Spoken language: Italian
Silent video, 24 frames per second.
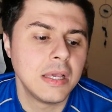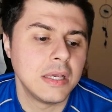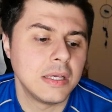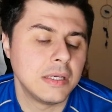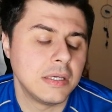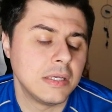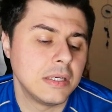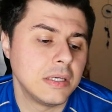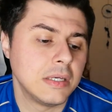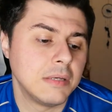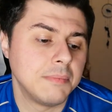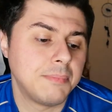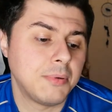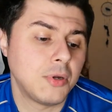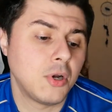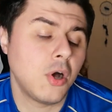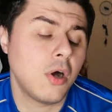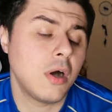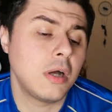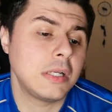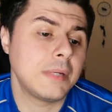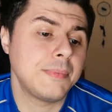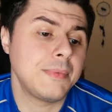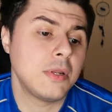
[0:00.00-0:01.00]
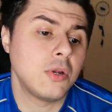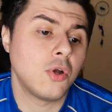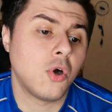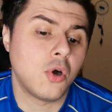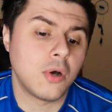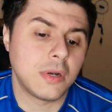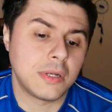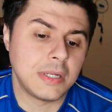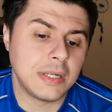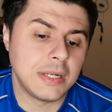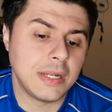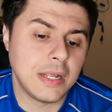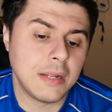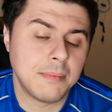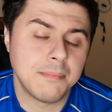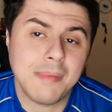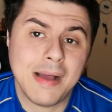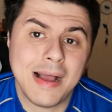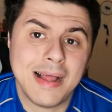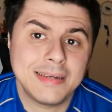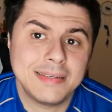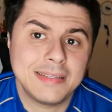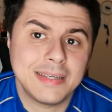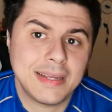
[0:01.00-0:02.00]
Eh, però andiamo in ordine.
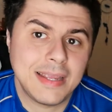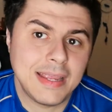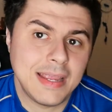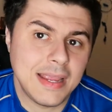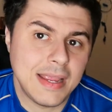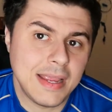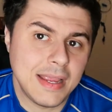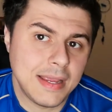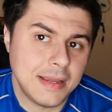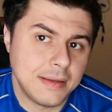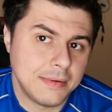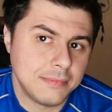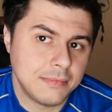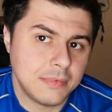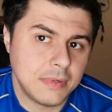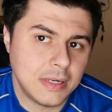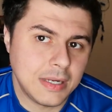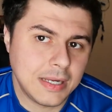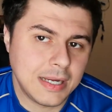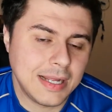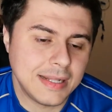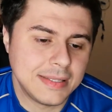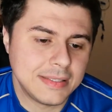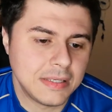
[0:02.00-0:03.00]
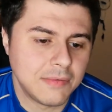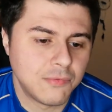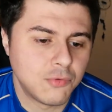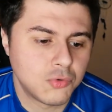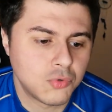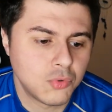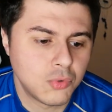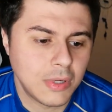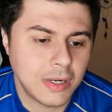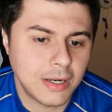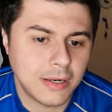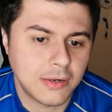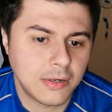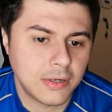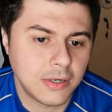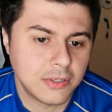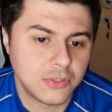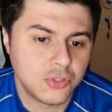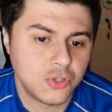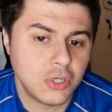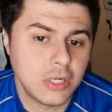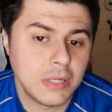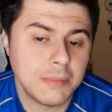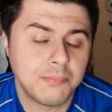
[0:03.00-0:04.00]
Malta che, ragazzi, ha avuto
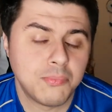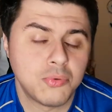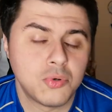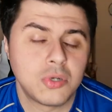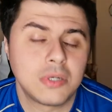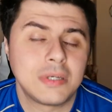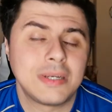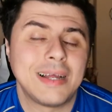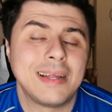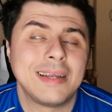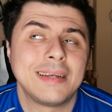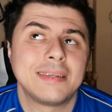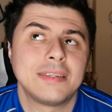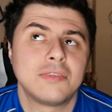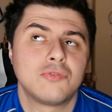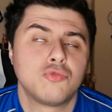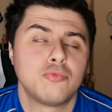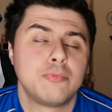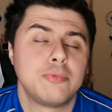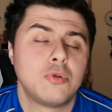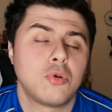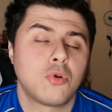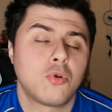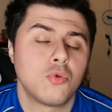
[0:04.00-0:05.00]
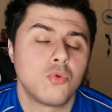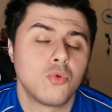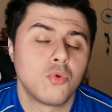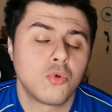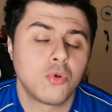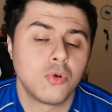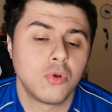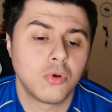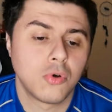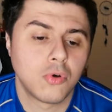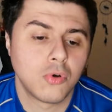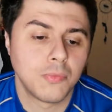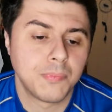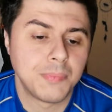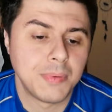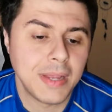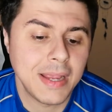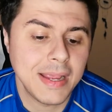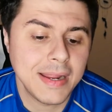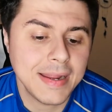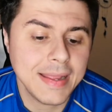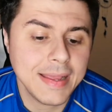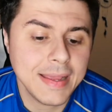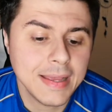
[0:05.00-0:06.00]
un'occasione importante subito con un
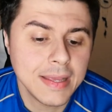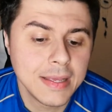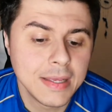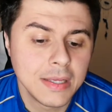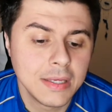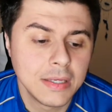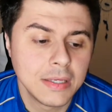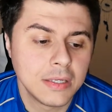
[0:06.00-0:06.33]
contropiede.